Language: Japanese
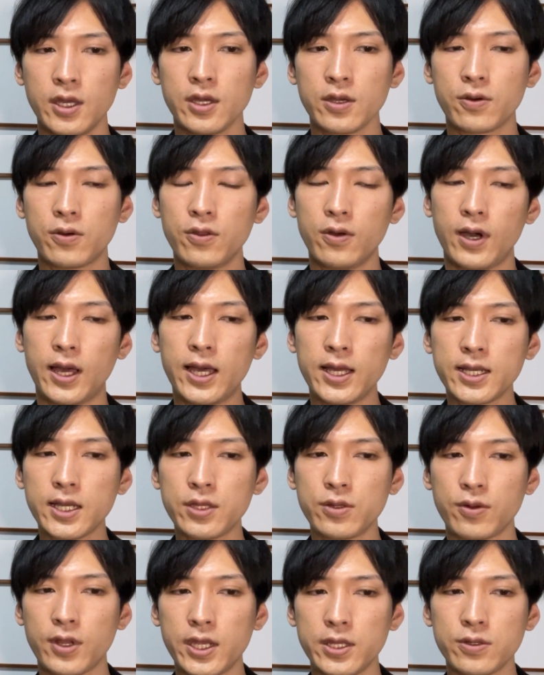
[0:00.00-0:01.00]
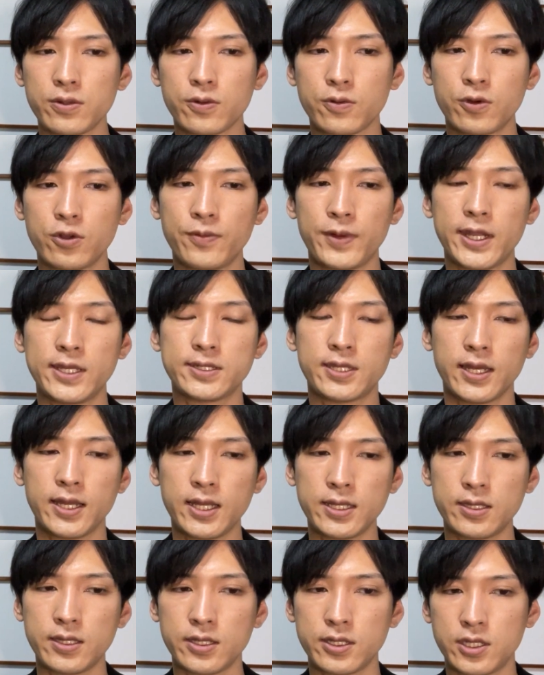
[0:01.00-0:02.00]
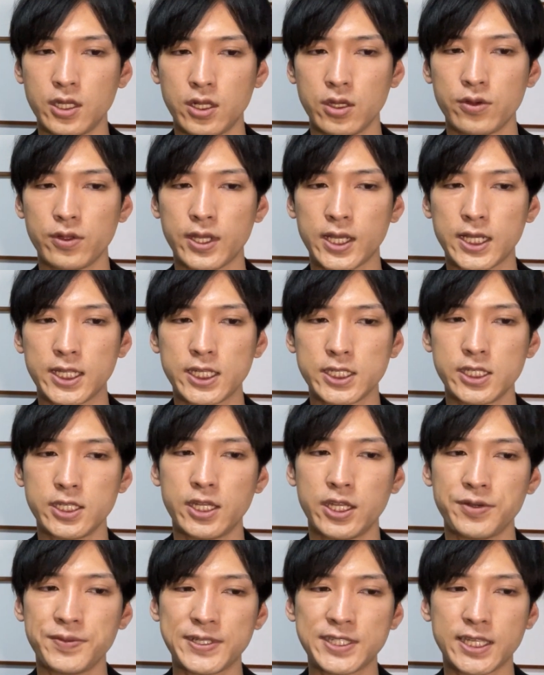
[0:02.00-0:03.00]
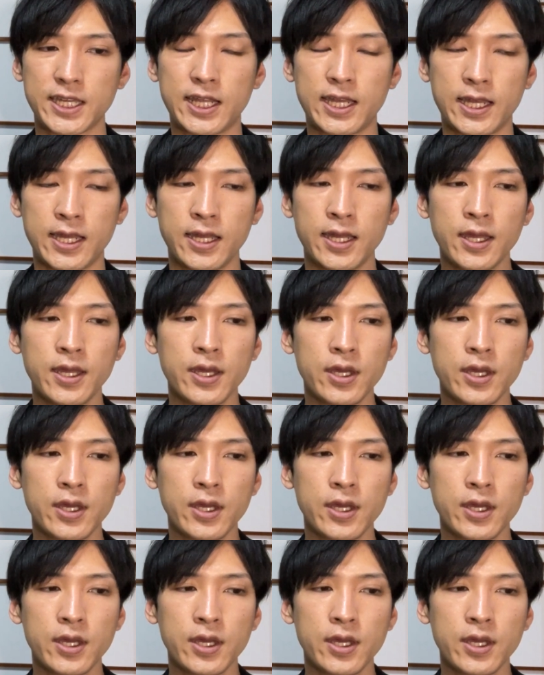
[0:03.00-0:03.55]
この赤のラインのところまで下がってきているような形になりますから、